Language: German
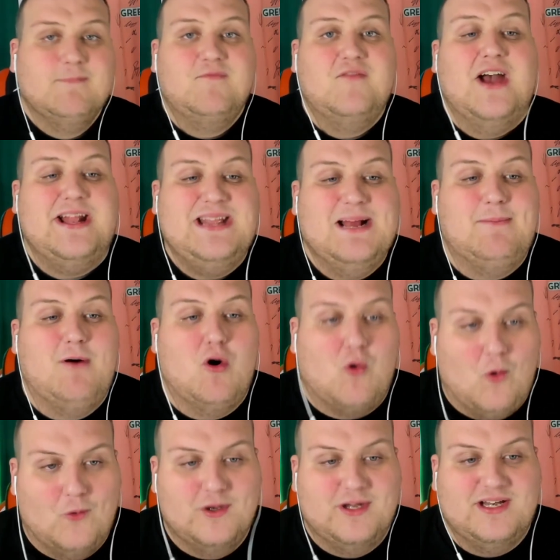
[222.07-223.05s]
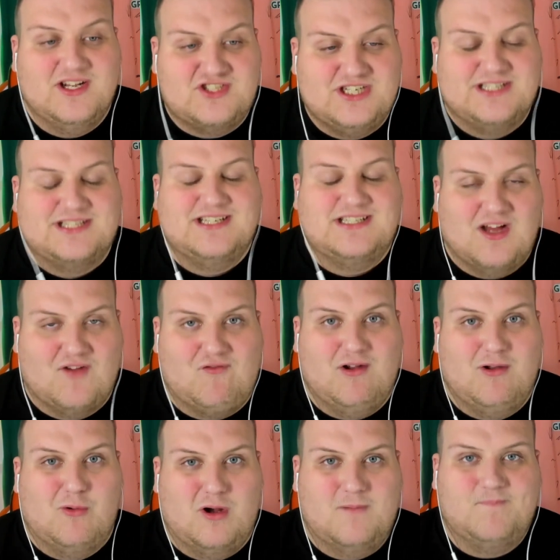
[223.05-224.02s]
Wir hätten aber auch ohne den Schiedsrichter
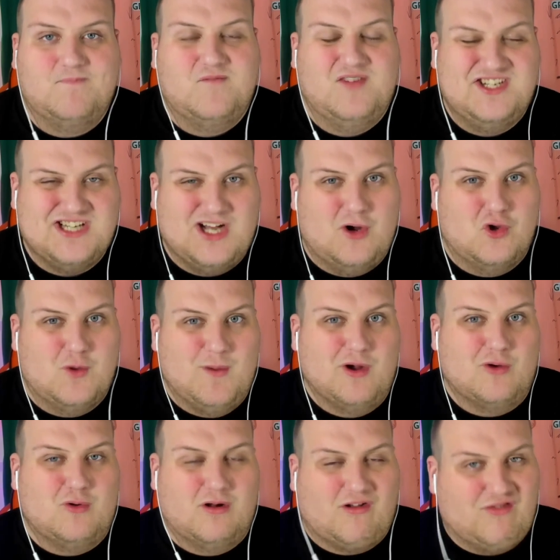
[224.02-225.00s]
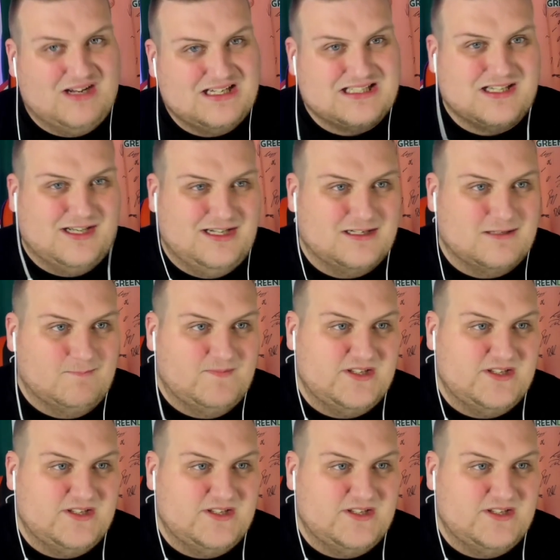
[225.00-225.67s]
verloren, will ich auch nochmal kurz festhalten.